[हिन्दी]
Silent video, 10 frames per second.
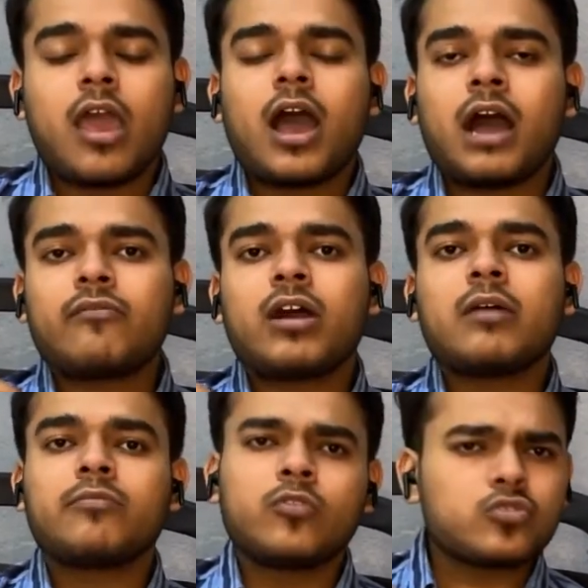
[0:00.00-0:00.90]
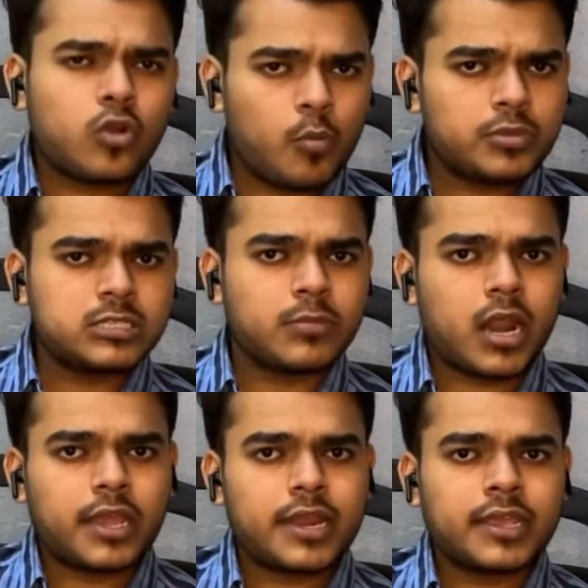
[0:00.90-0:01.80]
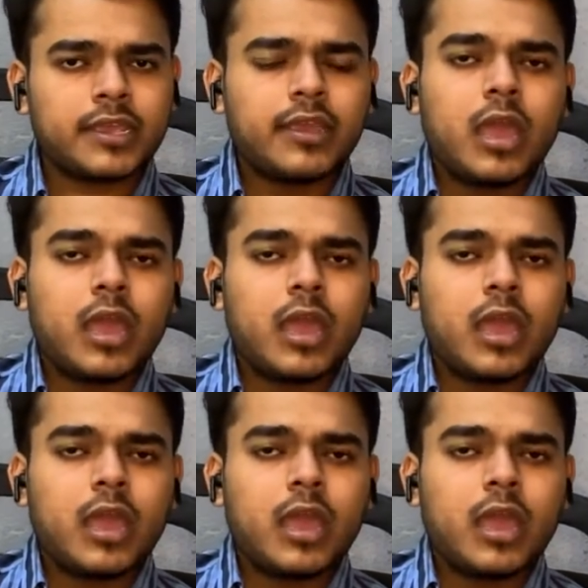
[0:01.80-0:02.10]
आप वहां वो थोड़ा ऑब्वियसली मना करेंगे